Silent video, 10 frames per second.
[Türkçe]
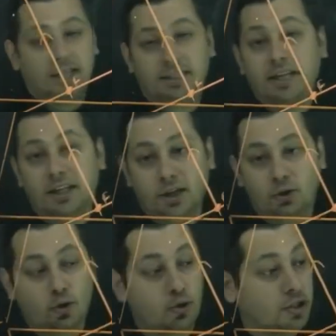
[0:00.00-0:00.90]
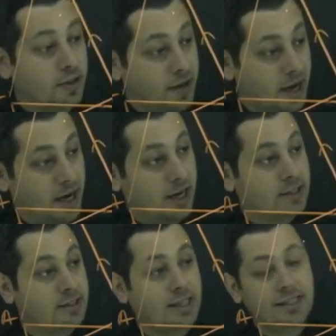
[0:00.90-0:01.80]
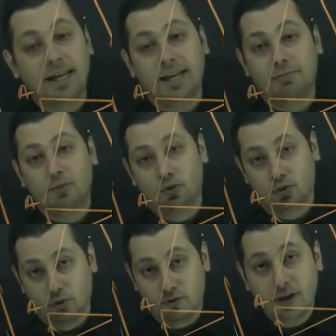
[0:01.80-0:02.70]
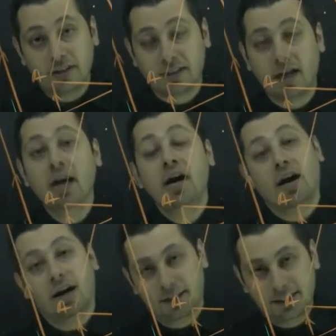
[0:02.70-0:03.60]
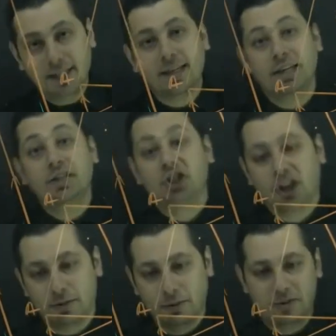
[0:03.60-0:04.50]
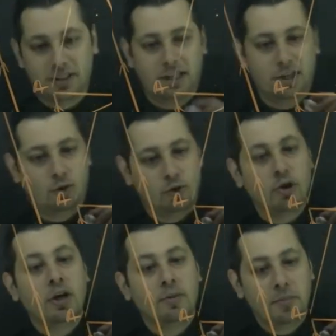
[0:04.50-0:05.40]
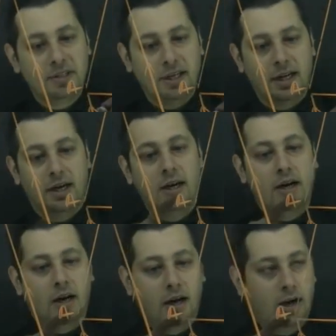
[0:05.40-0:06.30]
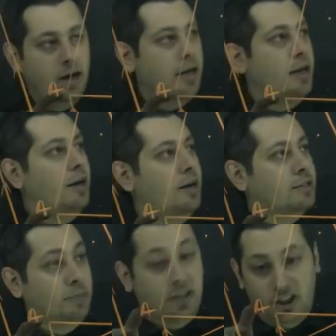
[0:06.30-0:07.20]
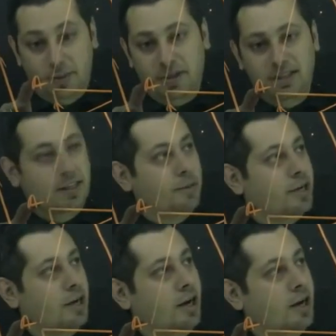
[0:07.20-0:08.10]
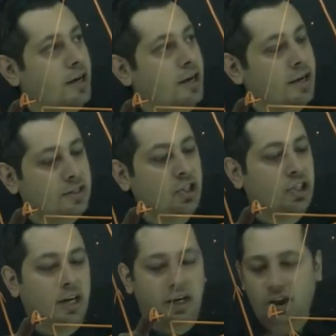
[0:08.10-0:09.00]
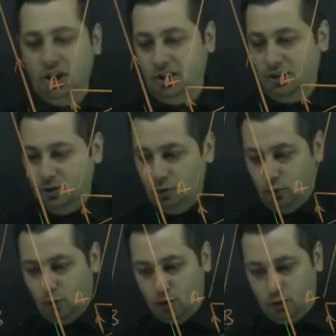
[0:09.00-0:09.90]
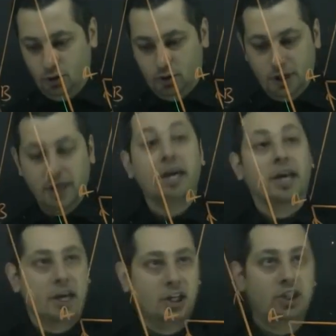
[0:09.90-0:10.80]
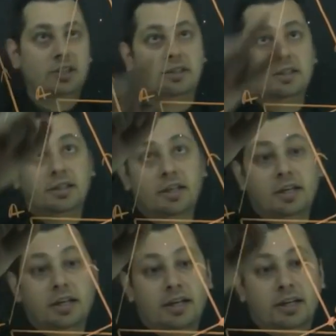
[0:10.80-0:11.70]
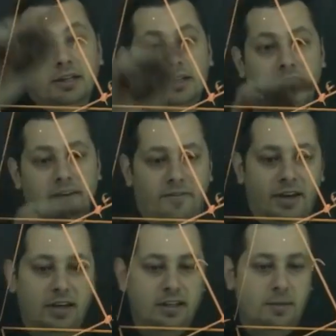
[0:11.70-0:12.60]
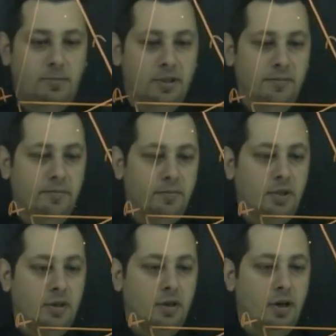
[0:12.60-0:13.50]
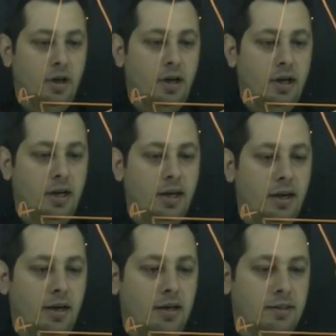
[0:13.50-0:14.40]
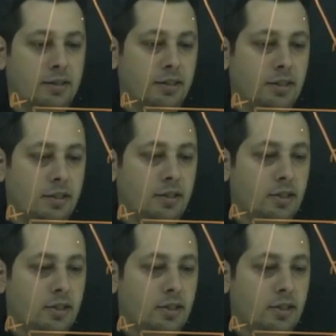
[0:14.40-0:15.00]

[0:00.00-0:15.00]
keserek geçiyorsa ve alttan gelen bir uzunluk varsa alttan geleni çıkarmamız gerekiyor. Mesela AE artı bak çapraz yine bak. AE artı CH doğru. Eşittir. DF yapalım. AE artı